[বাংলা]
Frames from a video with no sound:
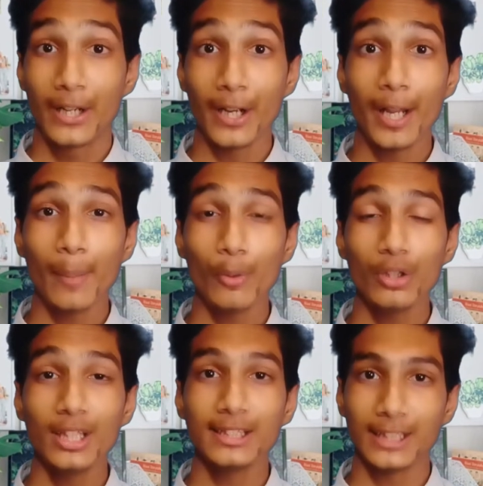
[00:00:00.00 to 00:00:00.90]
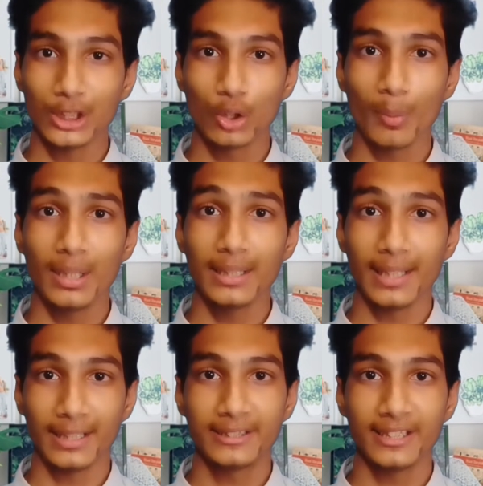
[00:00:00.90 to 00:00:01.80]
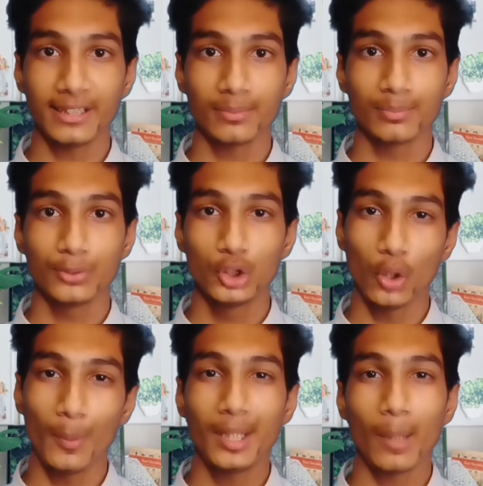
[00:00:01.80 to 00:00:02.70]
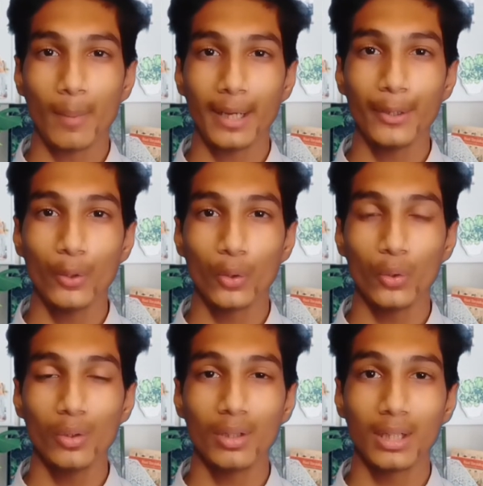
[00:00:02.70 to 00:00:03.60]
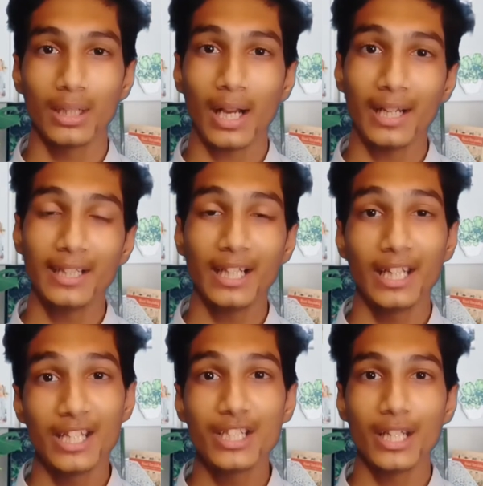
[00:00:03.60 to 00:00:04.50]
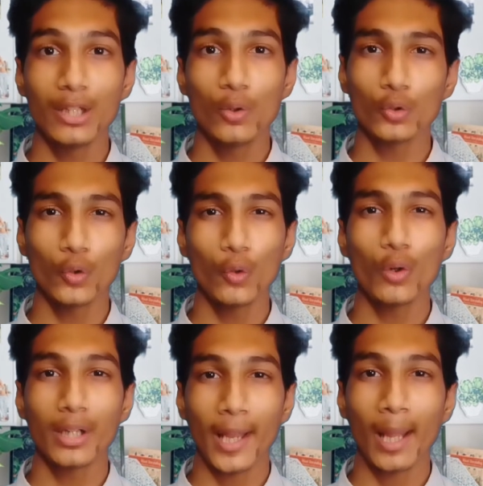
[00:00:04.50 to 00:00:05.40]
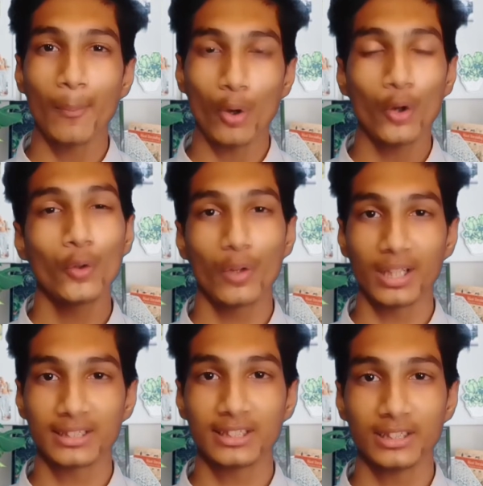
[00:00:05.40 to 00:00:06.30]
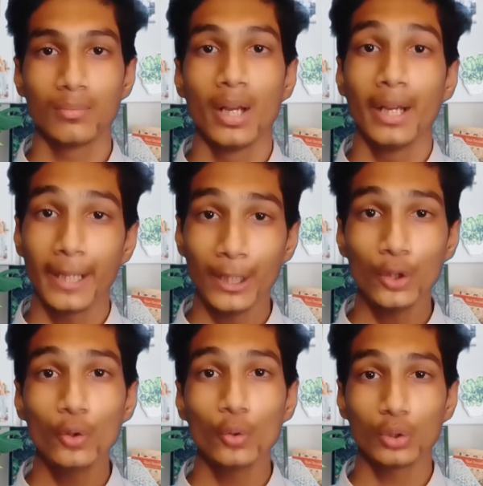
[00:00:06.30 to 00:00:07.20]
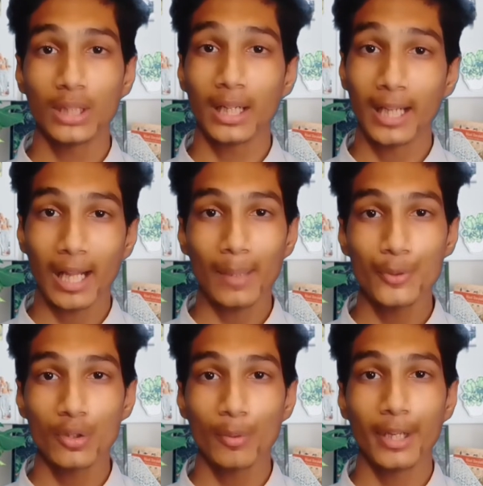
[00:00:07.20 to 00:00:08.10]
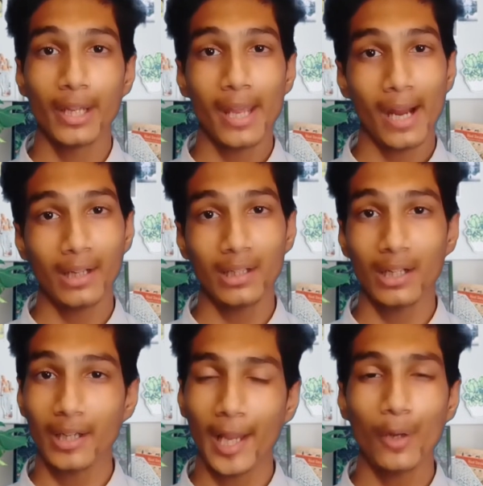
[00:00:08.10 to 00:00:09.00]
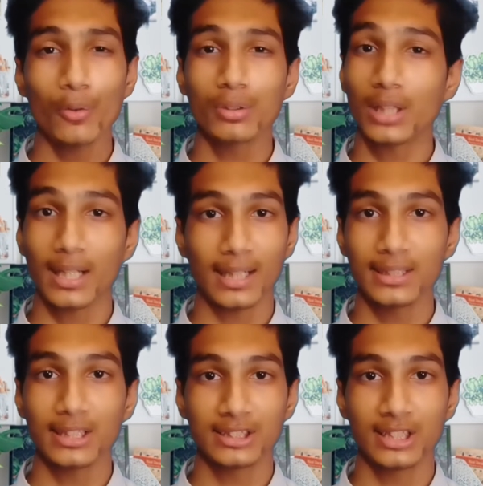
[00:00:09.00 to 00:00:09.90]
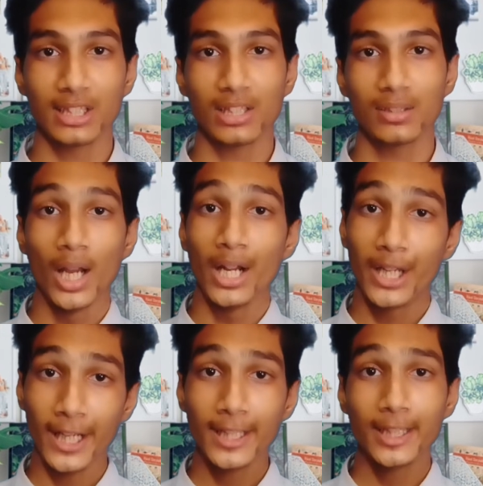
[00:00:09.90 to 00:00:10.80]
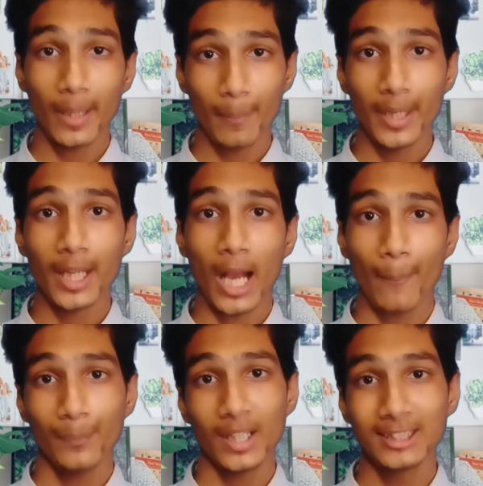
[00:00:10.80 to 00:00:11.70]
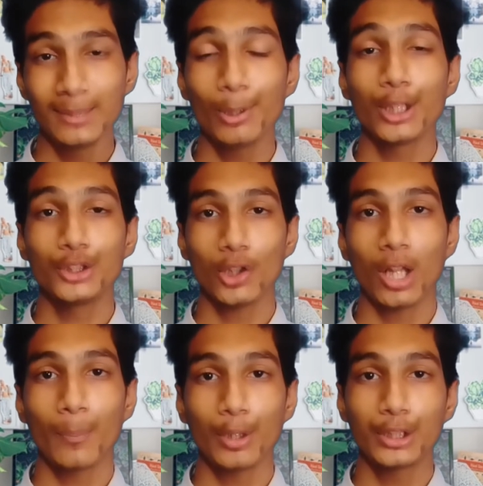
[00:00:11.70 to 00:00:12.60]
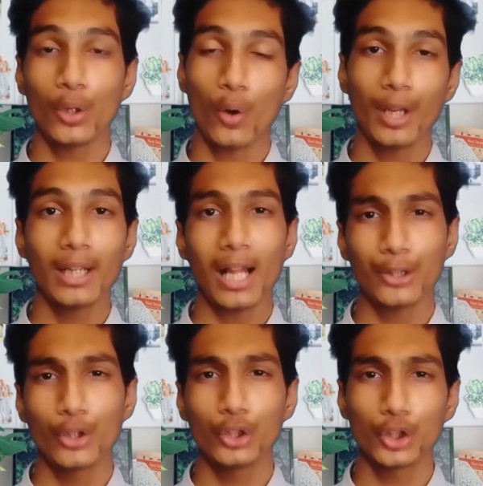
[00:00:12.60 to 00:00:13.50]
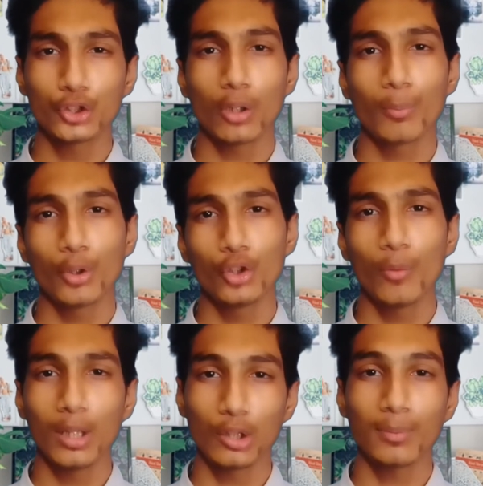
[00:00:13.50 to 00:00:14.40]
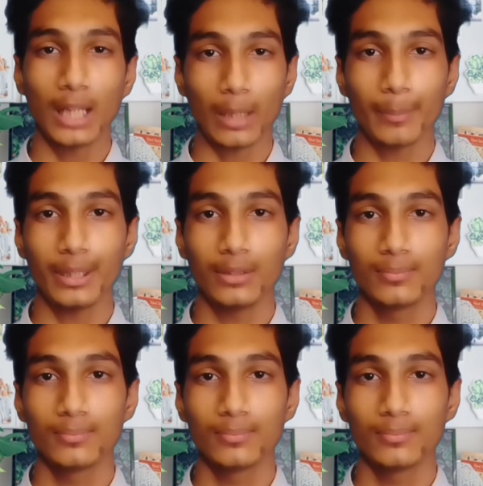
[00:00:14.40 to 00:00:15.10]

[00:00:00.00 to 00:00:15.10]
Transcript: স্ক্রিনের মধ্যে যে ছবিটা দেখছেন ছবিটার মানে হলো গাড়িটা নিজেই কতগুলো টায়ার বহন করে আছে কিন্তু তার খারাপ সময়ে একটা টায়ারও তার কাজে আসছে না ঠিক তেমনি আপনার জীবনে চলার পথে অনেক আত্মীয় স্বজন বন্ধু বান্ধব থাকবে